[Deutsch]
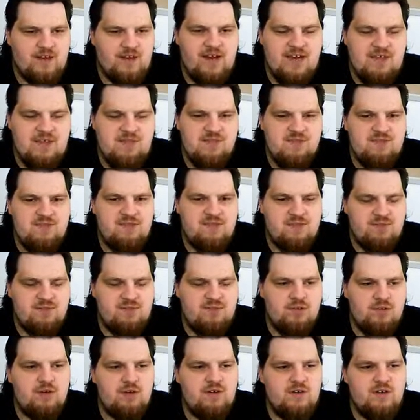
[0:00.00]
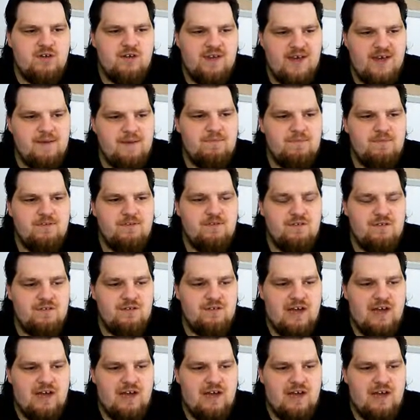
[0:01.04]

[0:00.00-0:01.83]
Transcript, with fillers: heißt es, das ist doch gecapped,